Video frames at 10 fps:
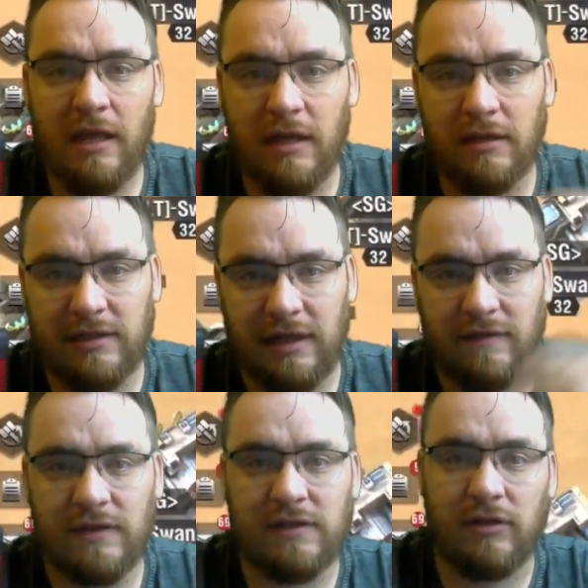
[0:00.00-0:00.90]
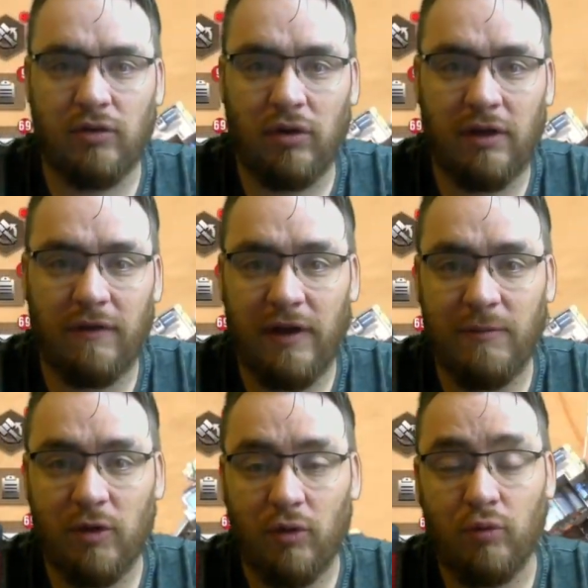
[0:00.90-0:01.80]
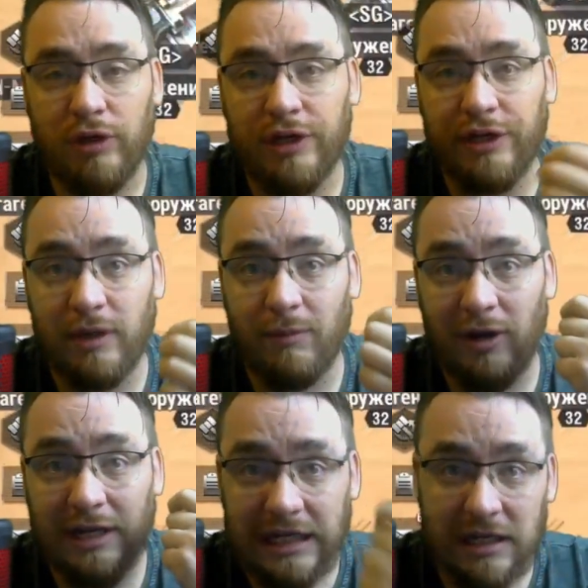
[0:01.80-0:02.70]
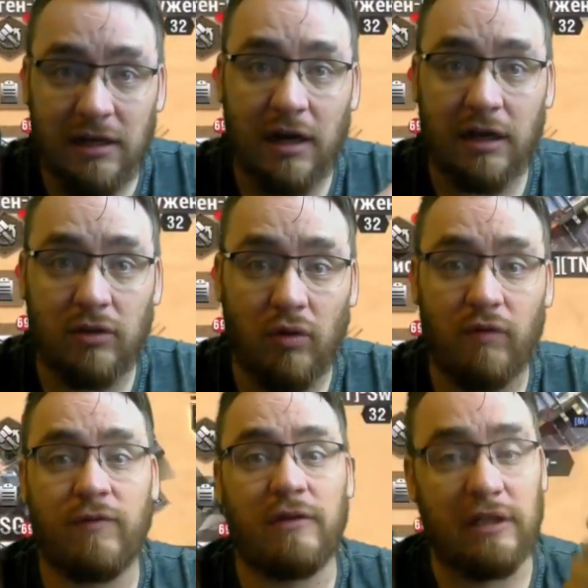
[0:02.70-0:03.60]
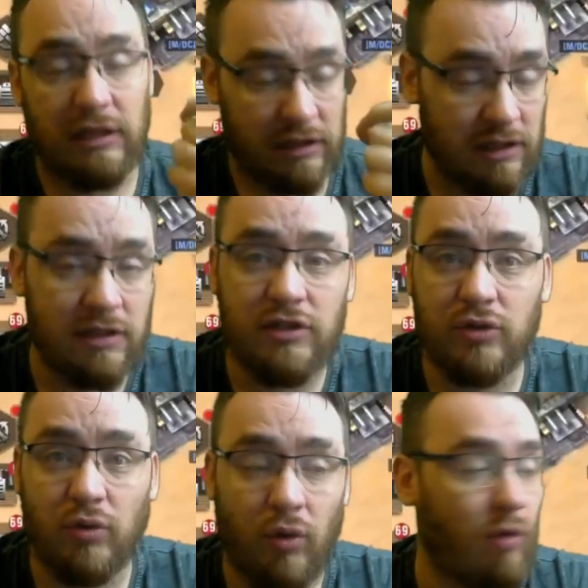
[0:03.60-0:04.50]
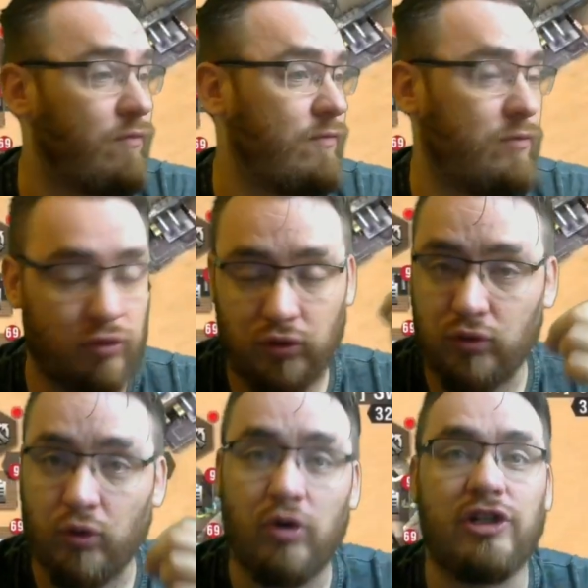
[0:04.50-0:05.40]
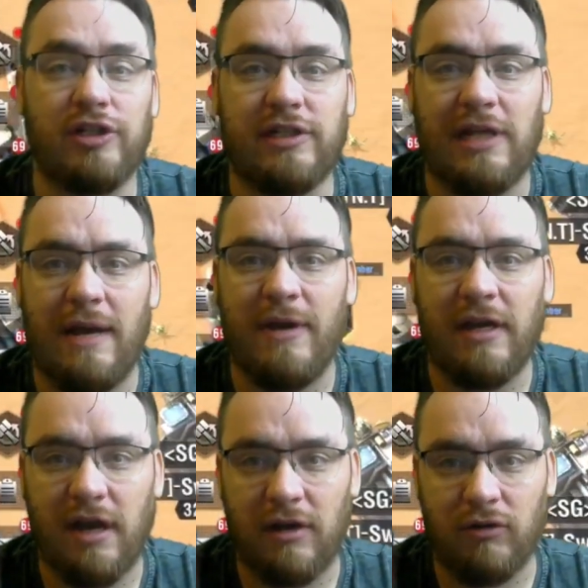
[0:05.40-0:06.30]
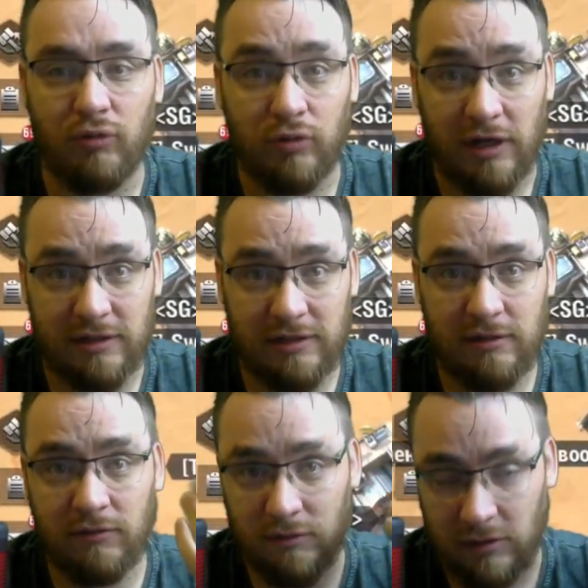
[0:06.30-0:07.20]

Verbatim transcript: И, соответственно, долгое время у них не было ни городов, ни титулов. То же самое, как и у нас.